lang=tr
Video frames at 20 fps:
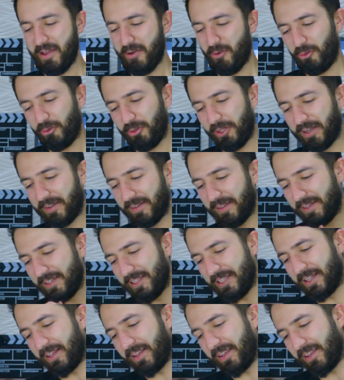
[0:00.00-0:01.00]
Onlardan
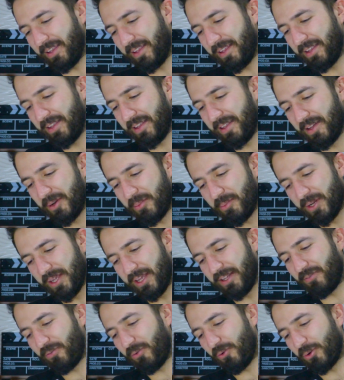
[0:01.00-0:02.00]
ilki
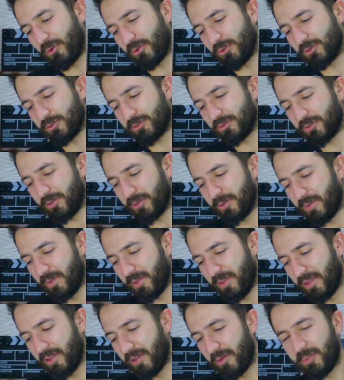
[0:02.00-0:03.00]
Brain Focus.
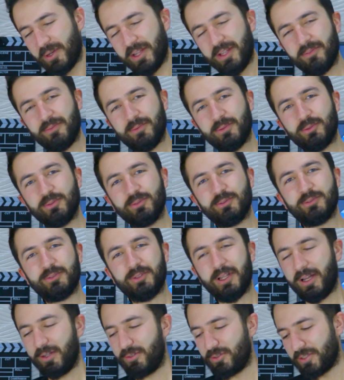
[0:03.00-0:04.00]
Brain
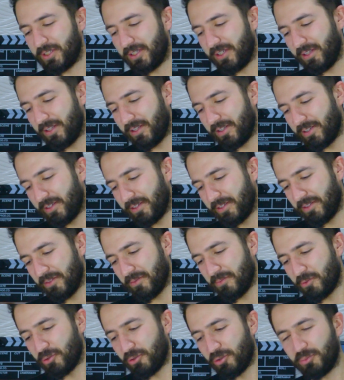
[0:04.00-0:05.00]
Focus daha önce
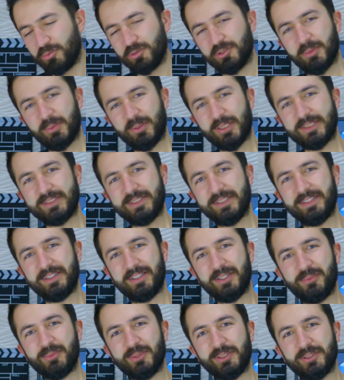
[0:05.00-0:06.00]
videomuzda
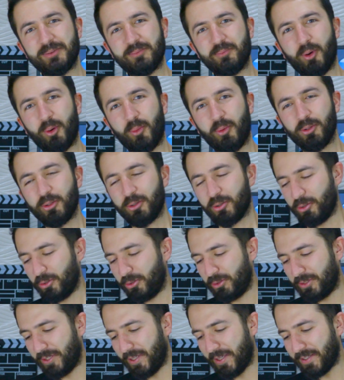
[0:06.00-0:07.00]
bahsettiğimiz
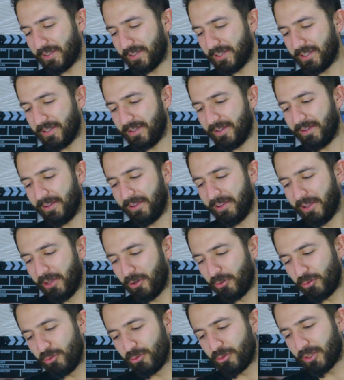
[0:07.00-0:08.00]
Pomodoro tekniğini
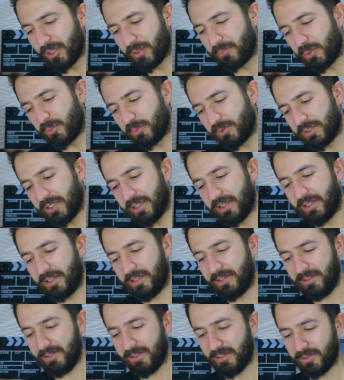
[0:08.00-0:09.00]
uygulamamıza
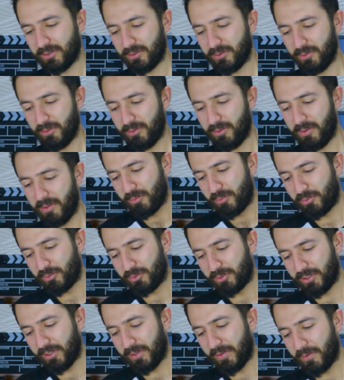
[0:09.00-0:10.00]
yarıyor.
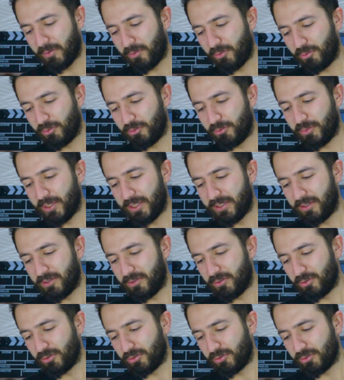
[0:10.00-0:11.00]
Burada konu
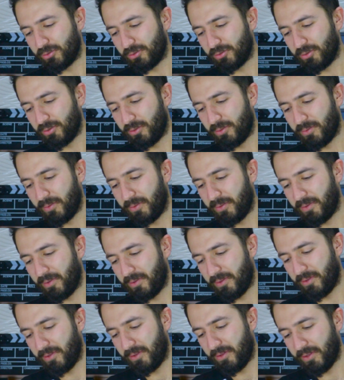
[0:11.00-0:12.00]
belirliyoruz.
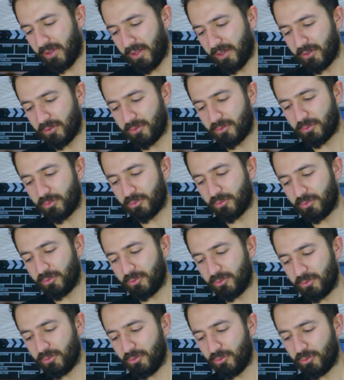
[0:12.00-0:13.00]
Yani e,
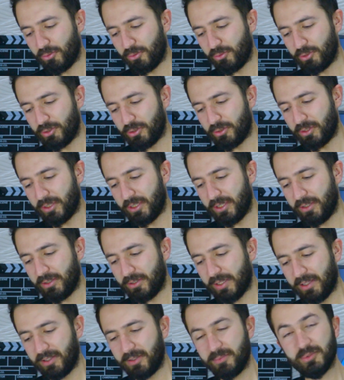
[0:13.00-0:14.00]
o konuya göre
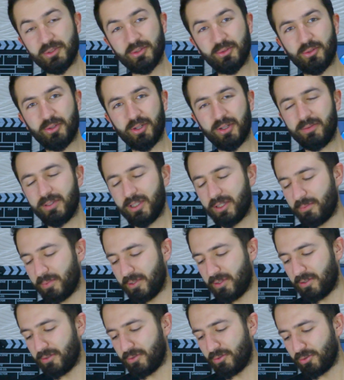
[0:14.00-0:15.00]
kendimizi görevler
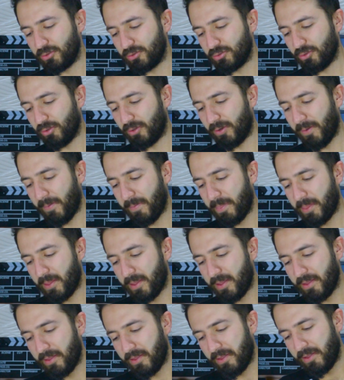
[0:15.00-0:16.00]
belirliyoruz. Sonra
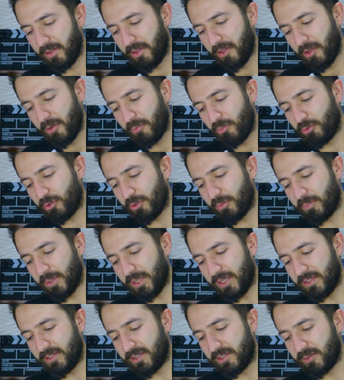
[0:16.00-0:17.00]
burada
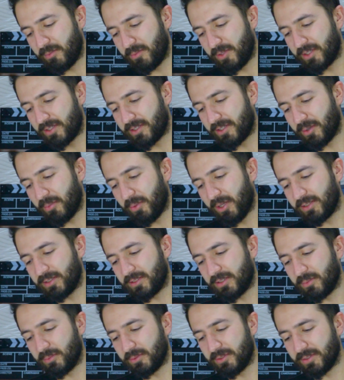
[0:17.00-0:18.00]
beyin simgesine
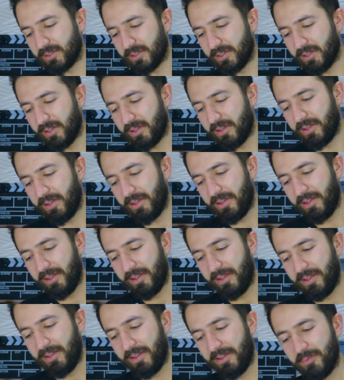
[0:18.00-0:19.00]
bastığımızda
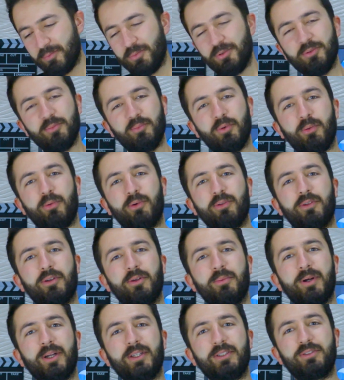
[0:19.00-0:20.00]
bu
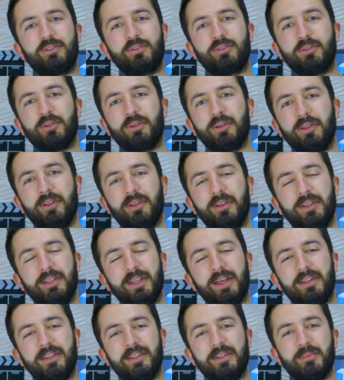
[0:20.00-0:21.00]
Pomodoro başlığı
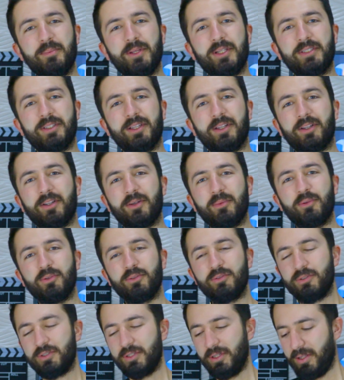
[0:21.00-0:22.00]
yani 25 dakika
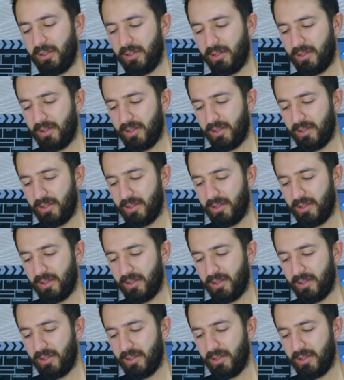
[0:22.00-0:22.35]
boyunca